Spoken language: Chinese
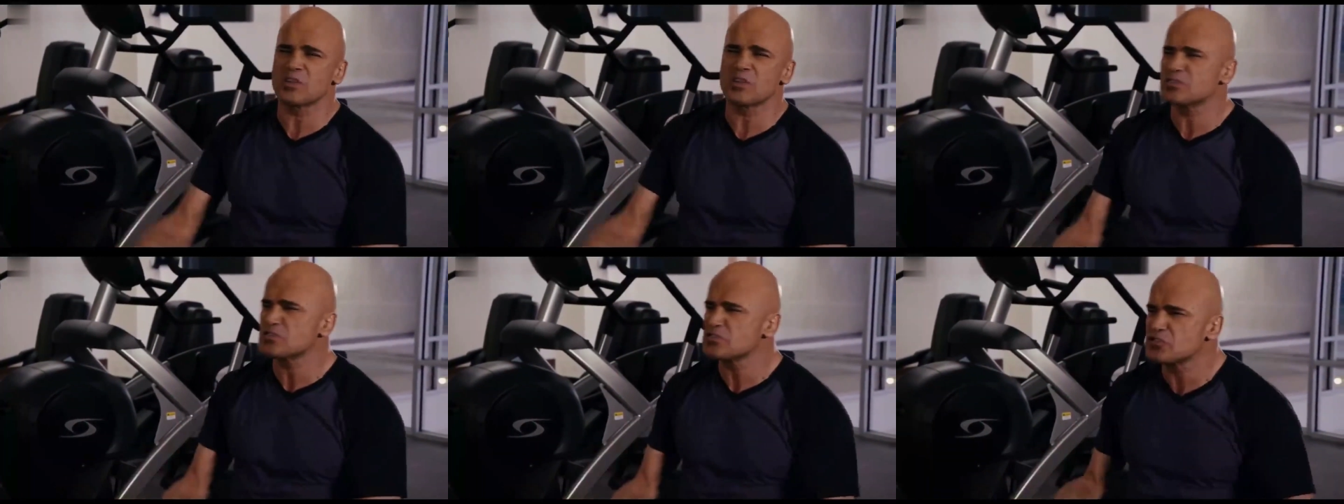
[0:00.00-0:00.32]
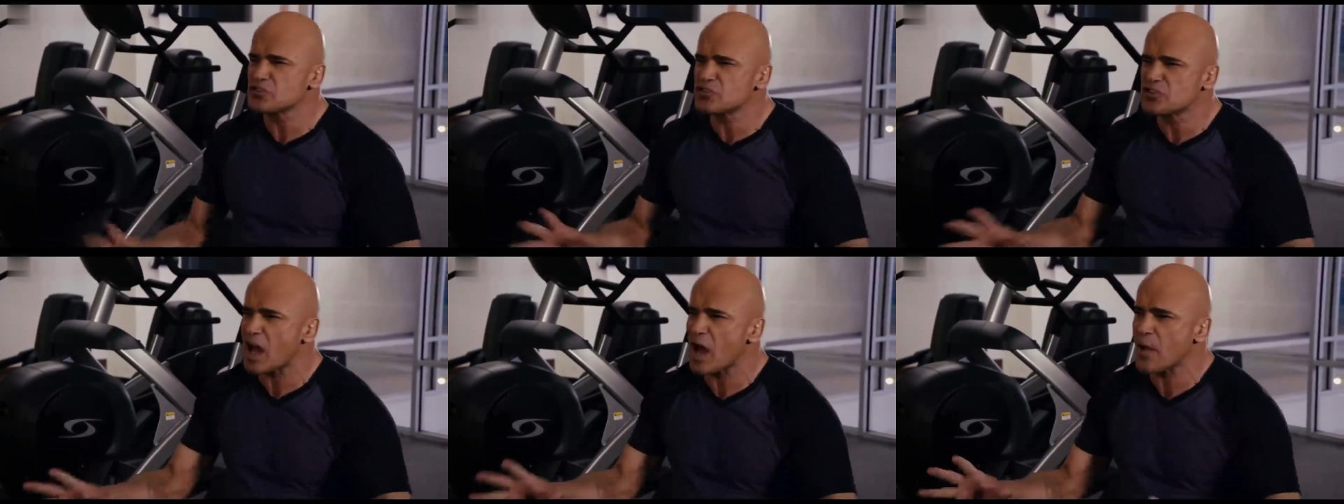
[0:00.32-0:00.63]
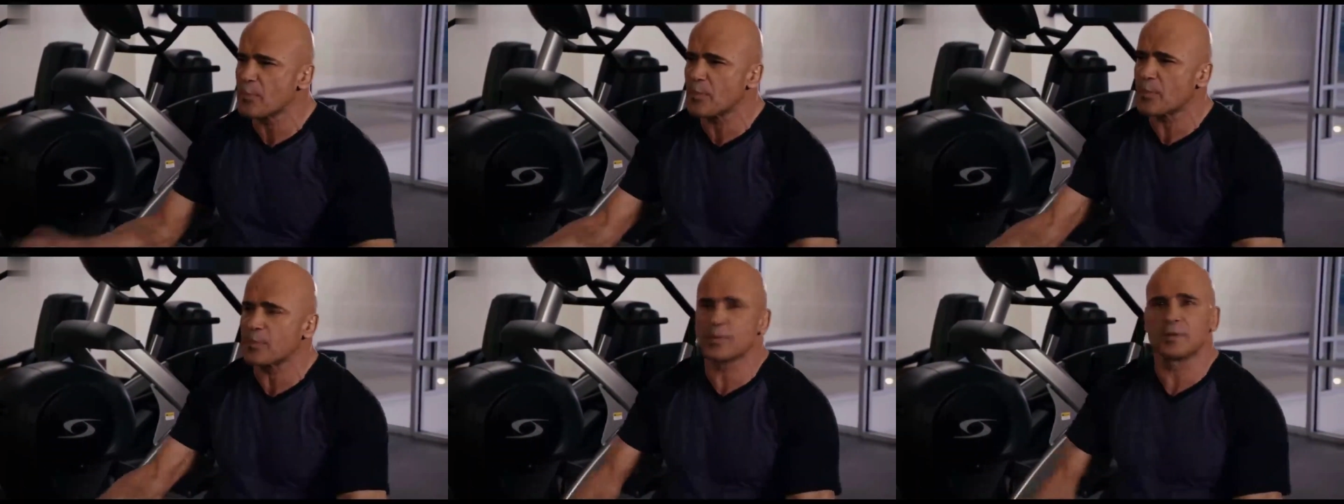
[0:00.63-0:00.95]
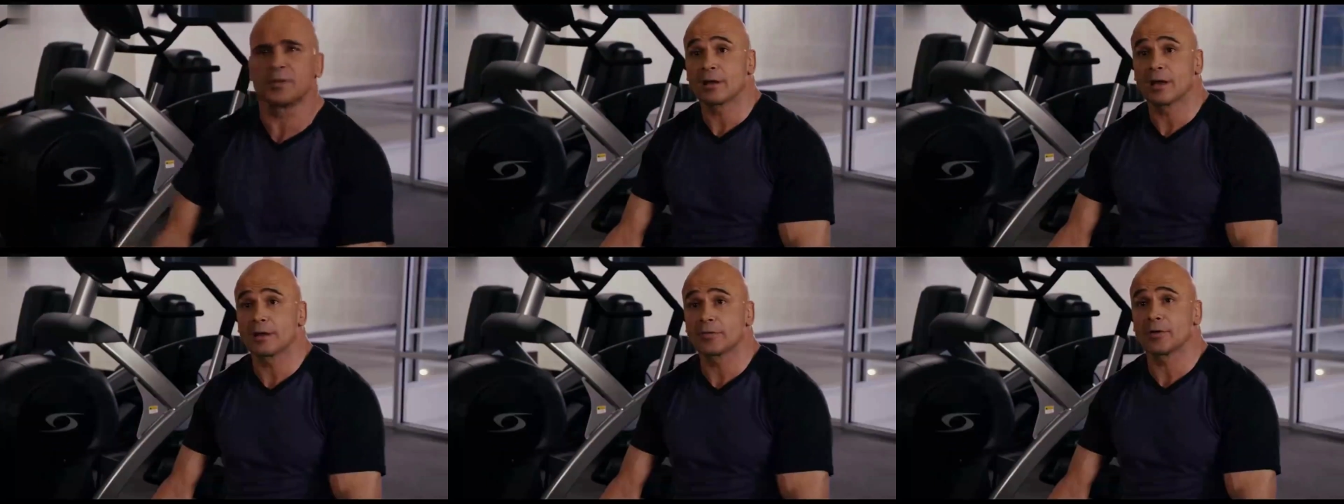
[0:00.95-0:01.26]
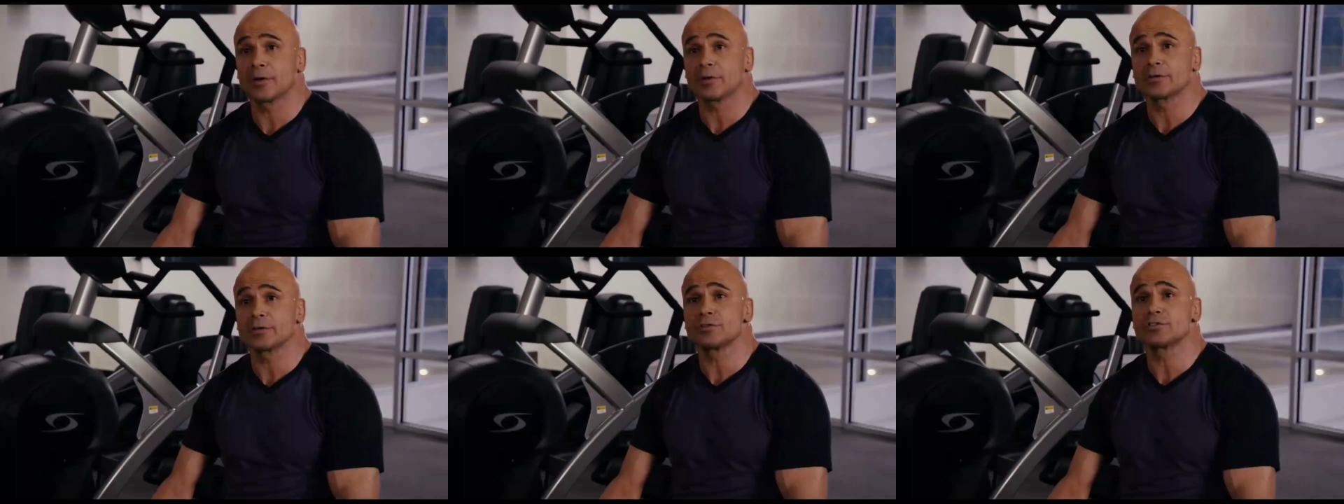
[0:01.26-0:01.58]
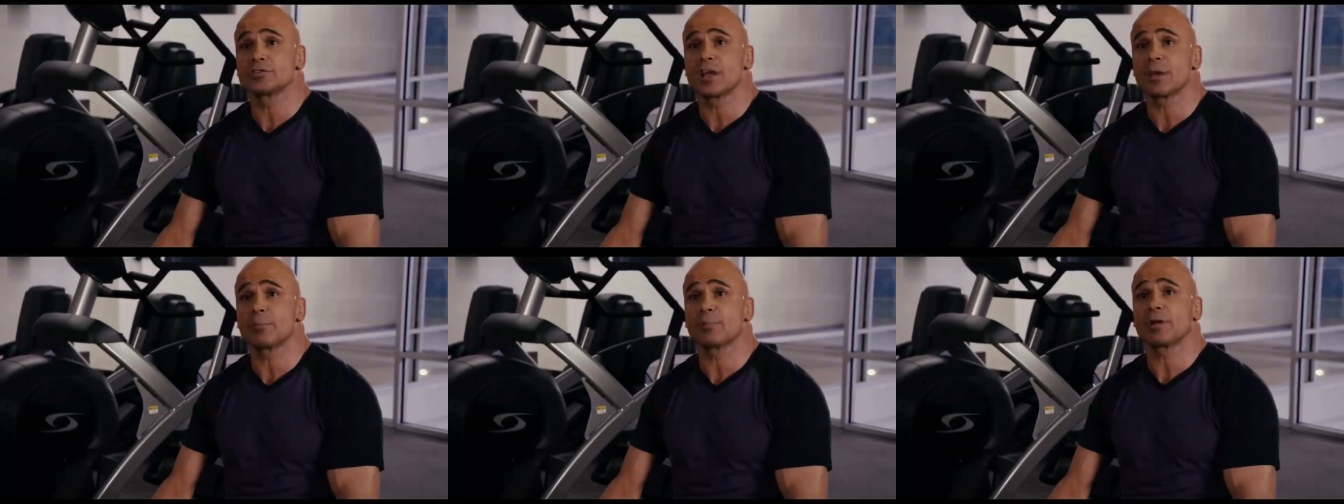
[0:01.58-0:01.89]
可是他现在不能退
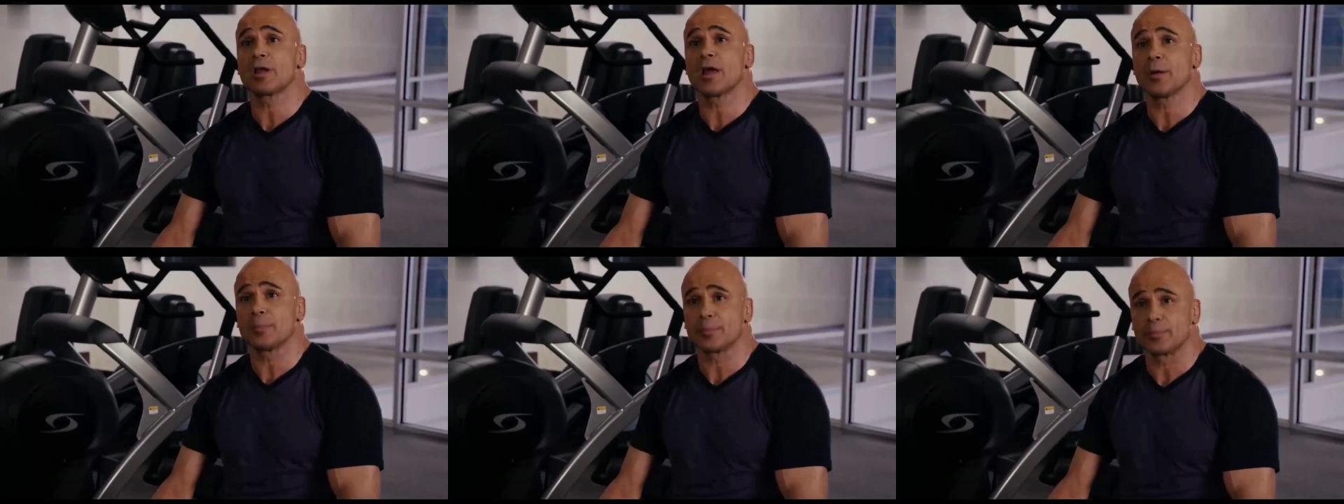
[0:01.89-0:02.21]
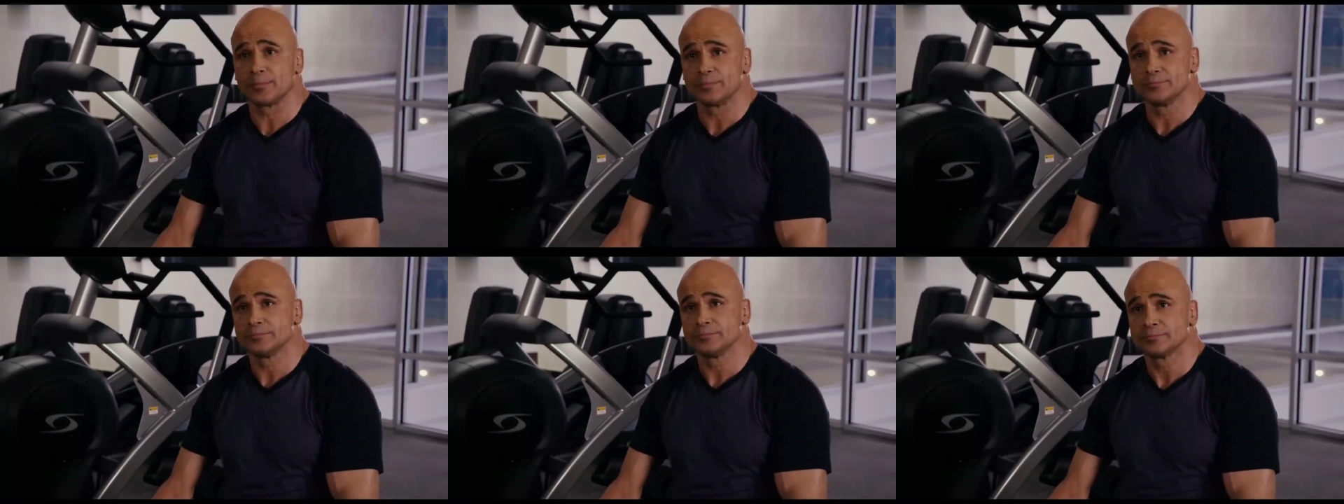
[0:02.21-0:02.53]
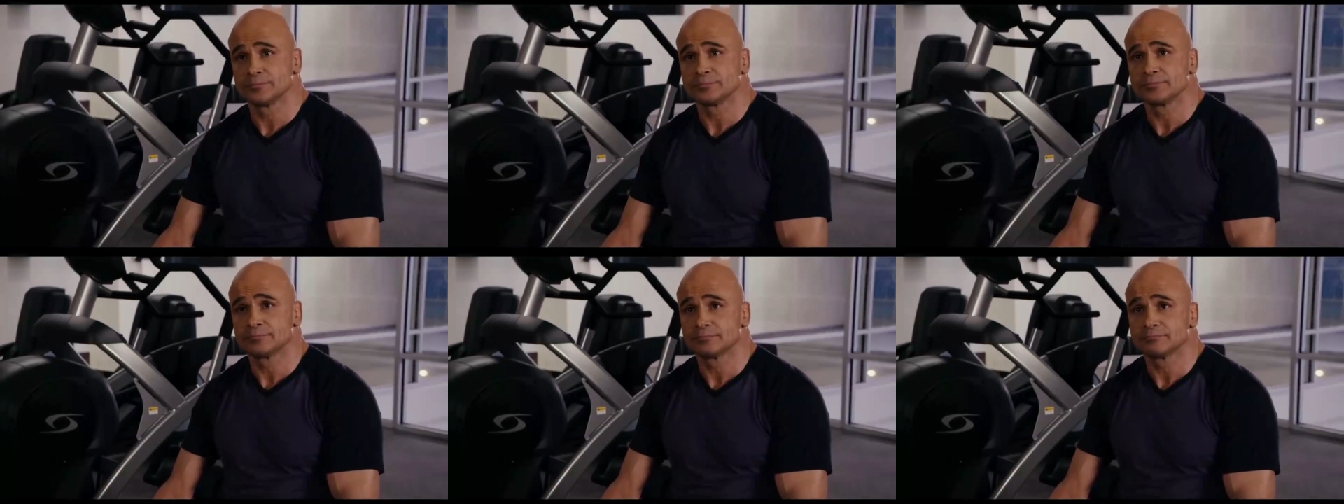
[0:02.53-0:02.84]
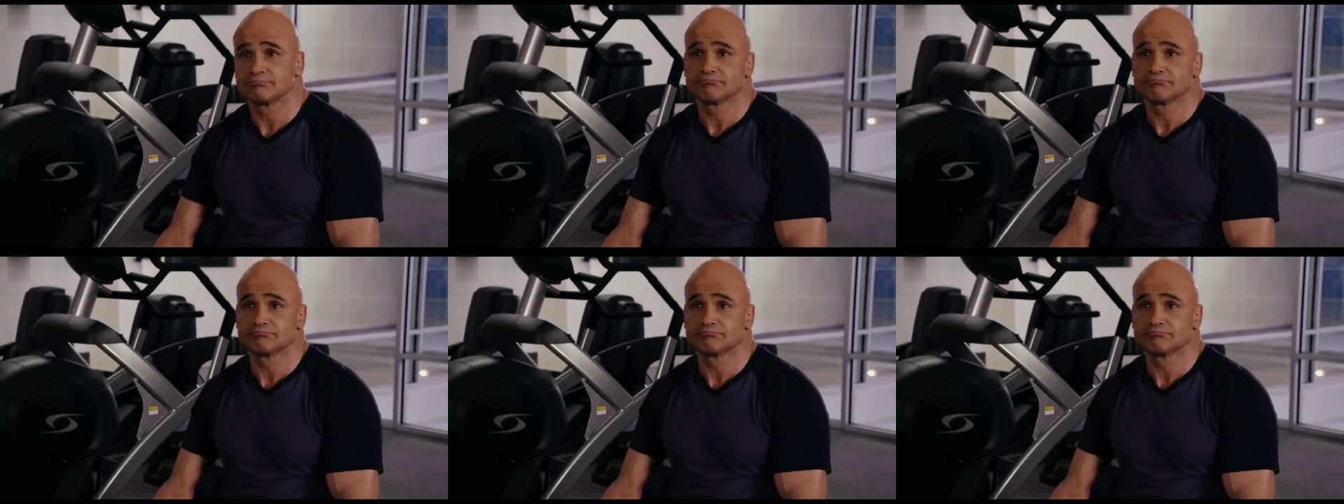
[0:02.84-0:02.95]
缩。斯